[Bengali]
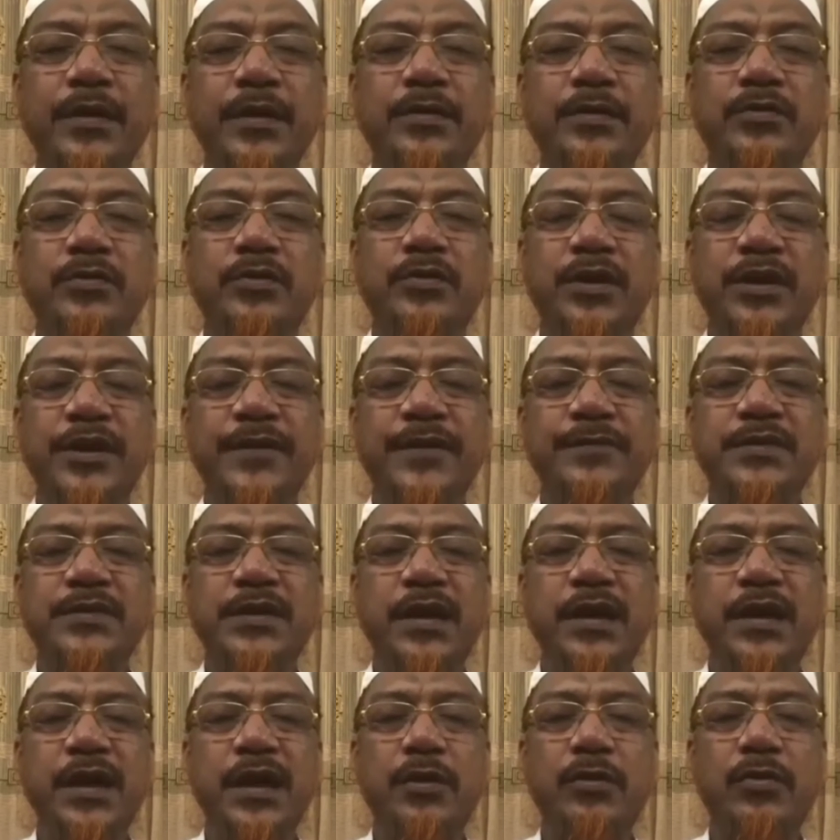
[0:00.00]
তো
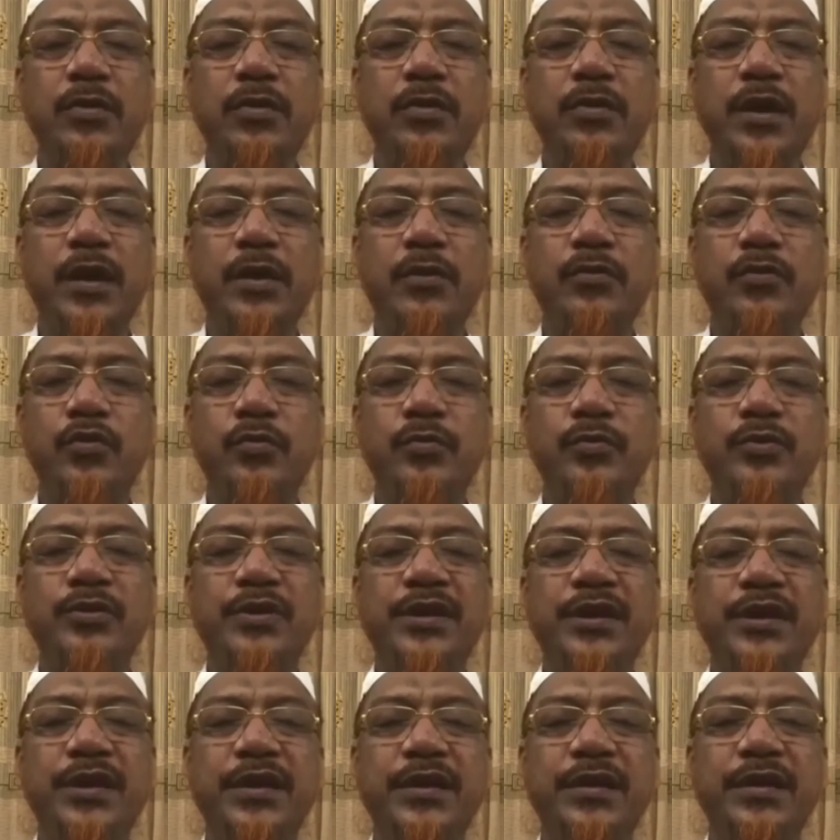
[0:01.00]
হিফজখানা খোলার
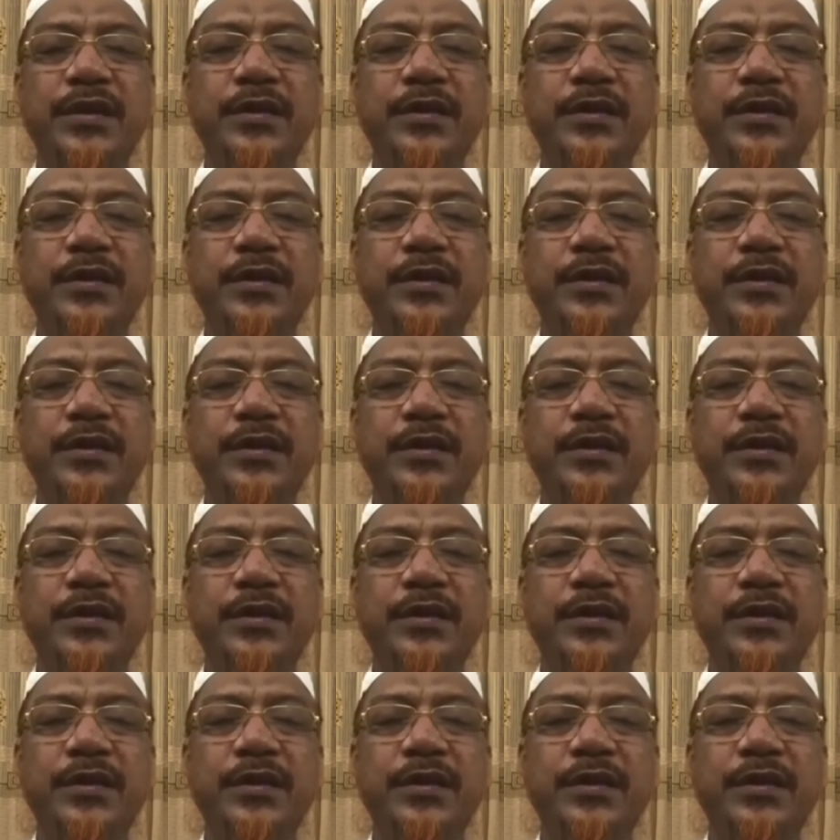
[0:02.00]
অনুমতি